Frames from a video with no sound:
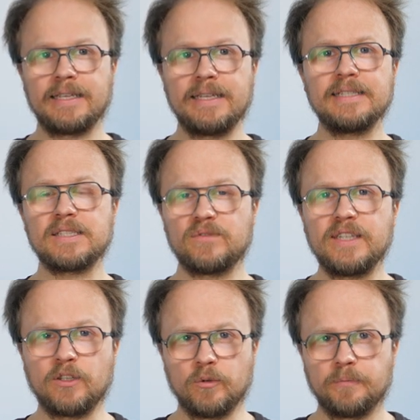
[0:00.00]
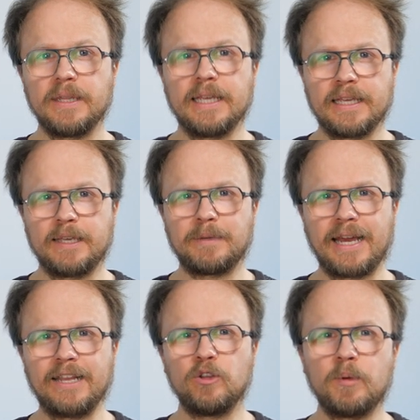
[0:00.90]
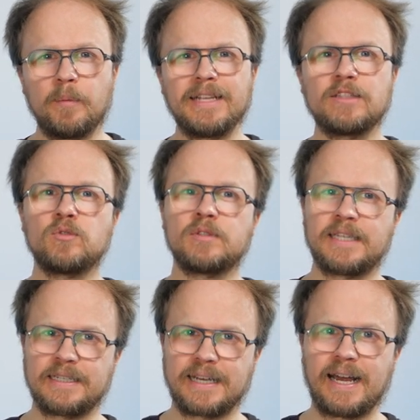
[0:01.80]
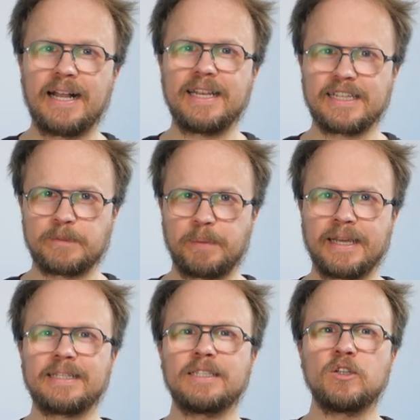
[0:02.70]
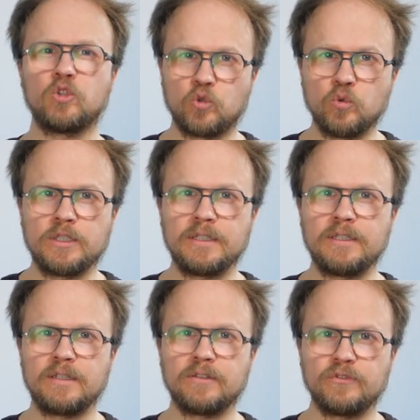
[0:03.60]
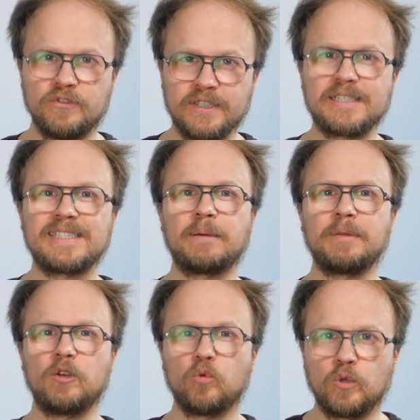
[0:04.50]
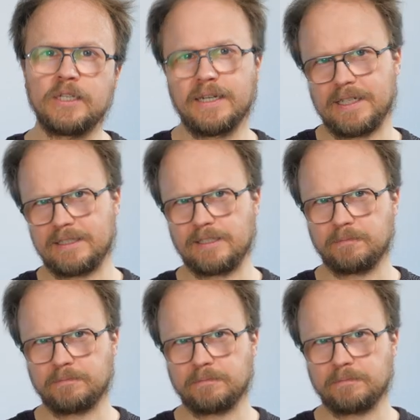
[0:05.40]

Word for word: Dieses Video gibt einen Überblick zu zentralen Aspekten guten, wirksamen Unterrichts.